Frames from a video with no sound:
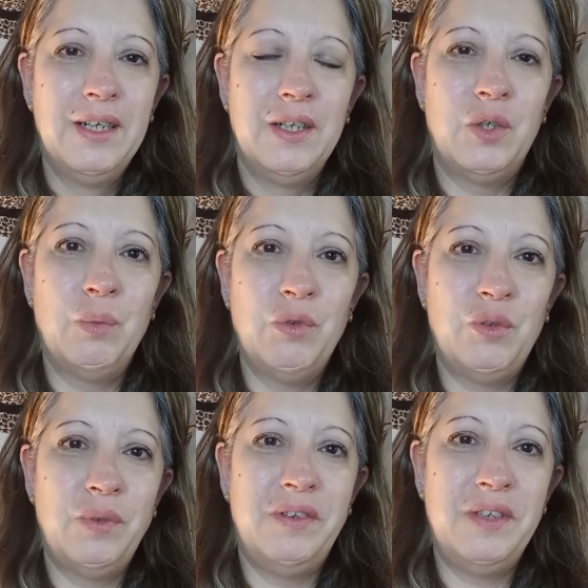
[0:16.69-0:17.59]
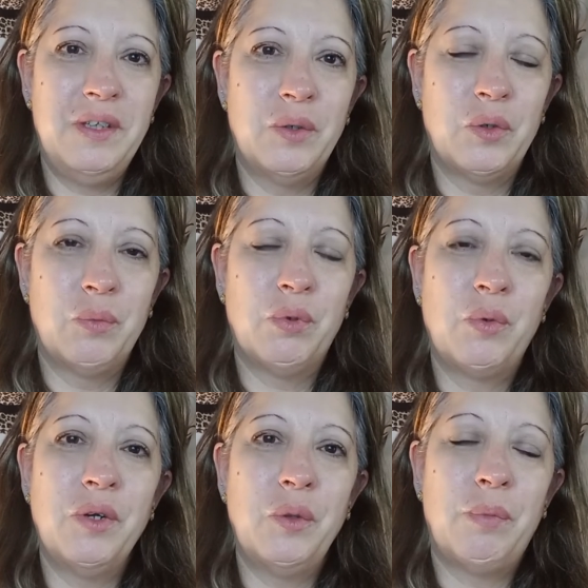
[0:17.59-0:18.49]
je me suis dit euh,
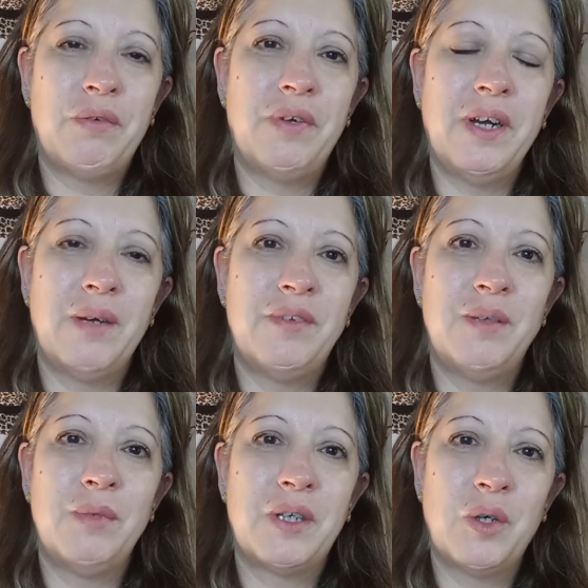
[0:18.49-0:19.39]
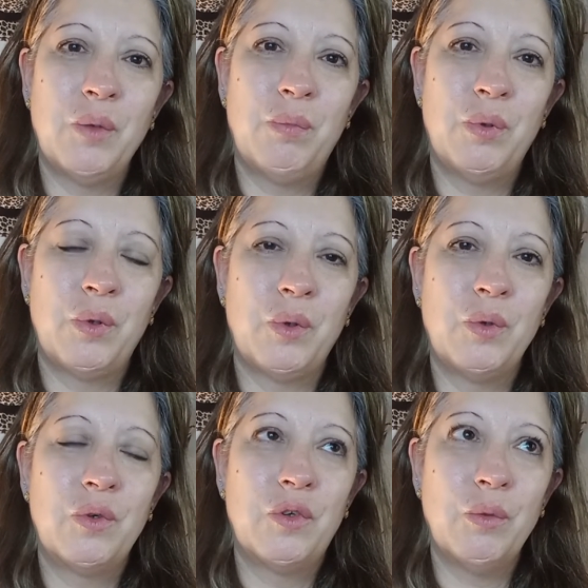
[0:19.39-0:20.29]
pourquoi ne pas faire un petit make-up
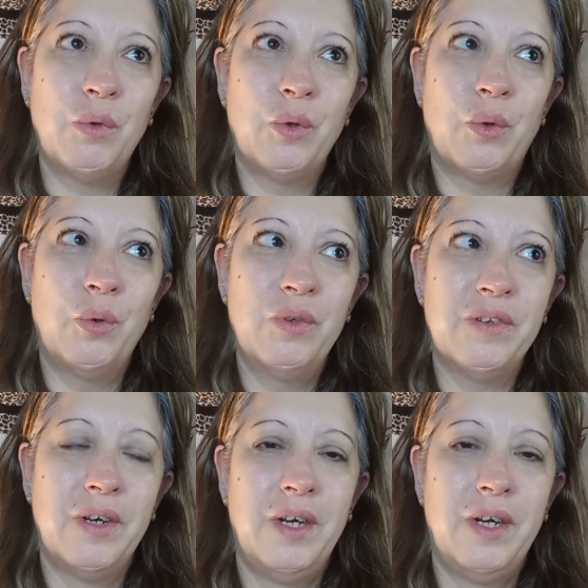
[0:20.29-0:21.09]
octobre rose.